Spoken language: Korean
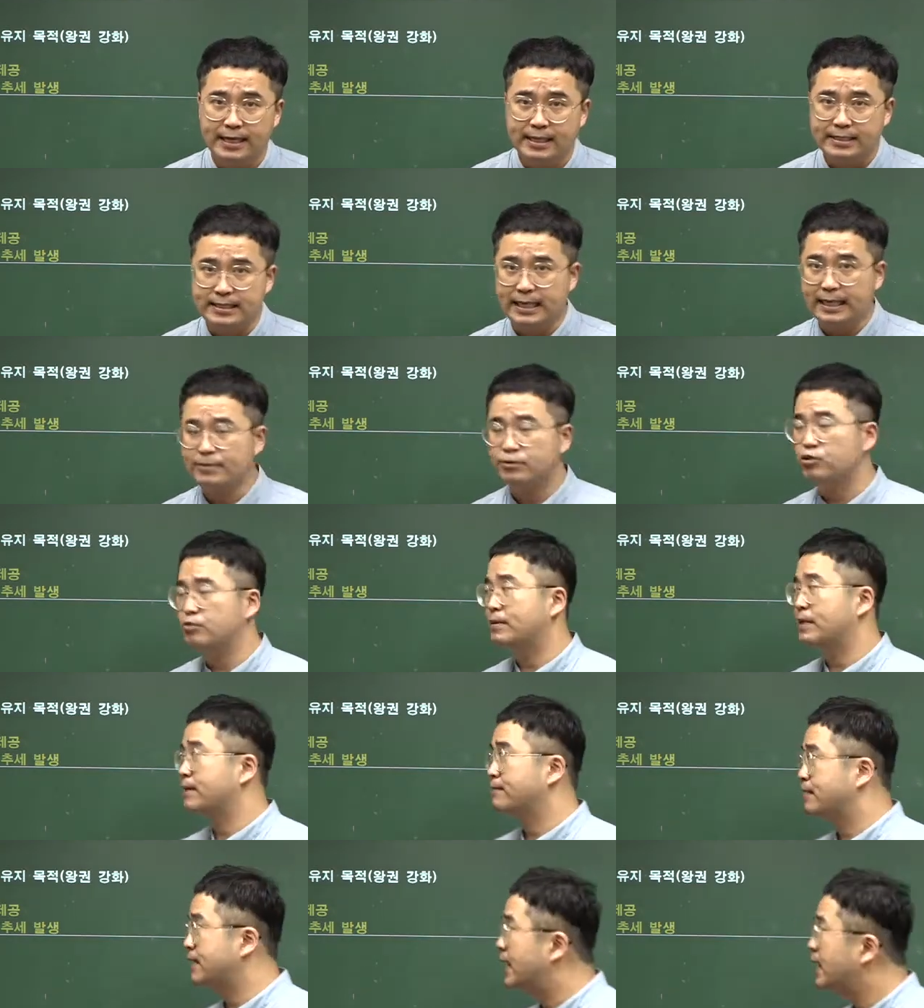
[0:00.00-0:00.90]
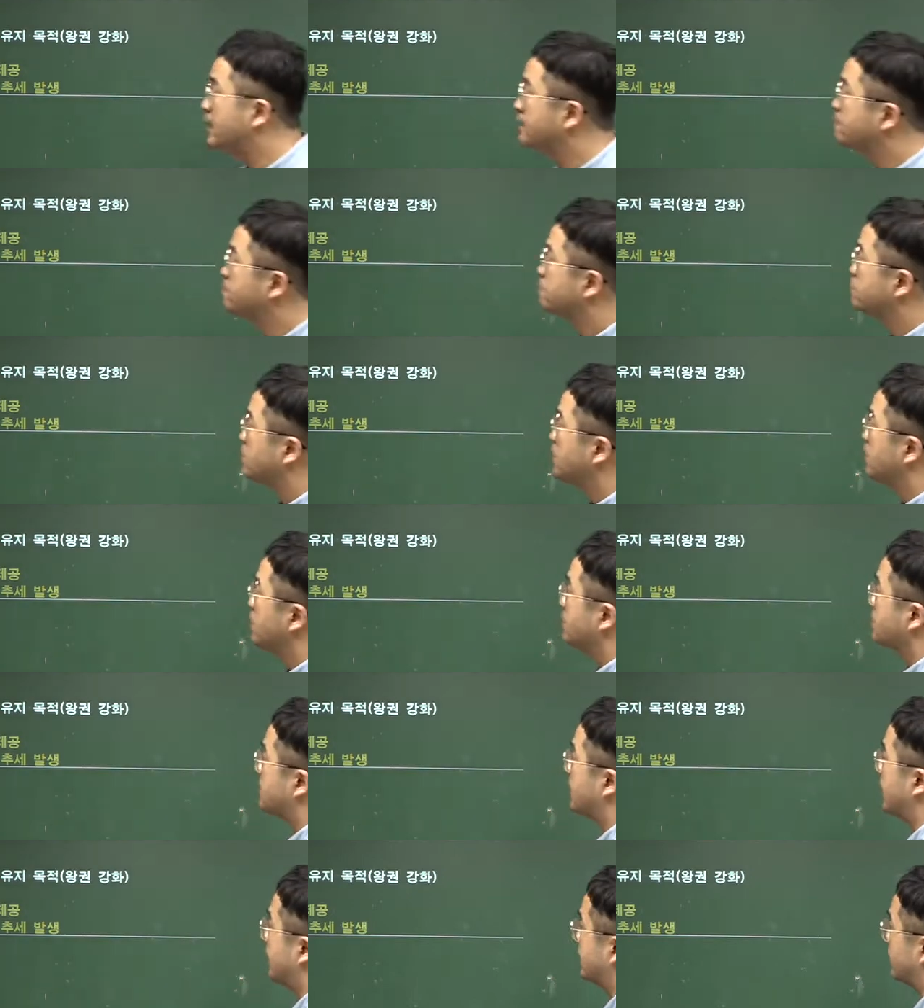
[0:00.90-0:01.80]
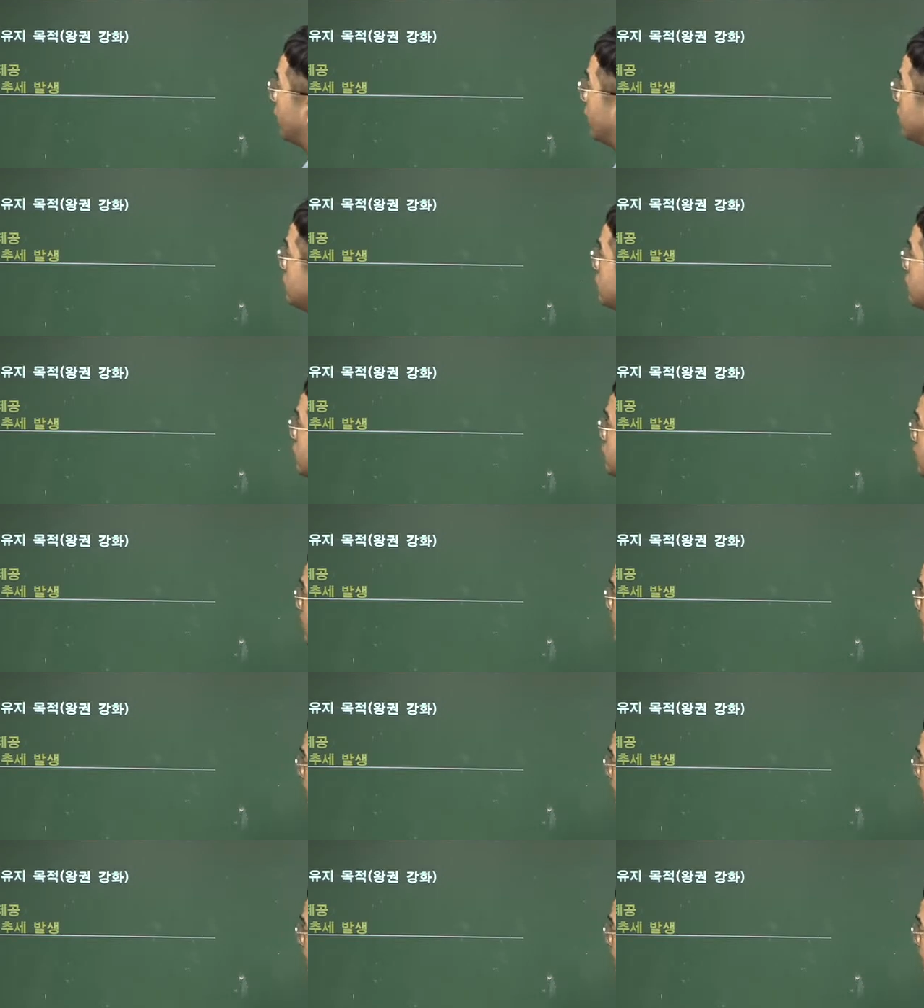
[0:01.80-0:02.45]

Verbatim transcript: 자 출발합니다. 자영정조의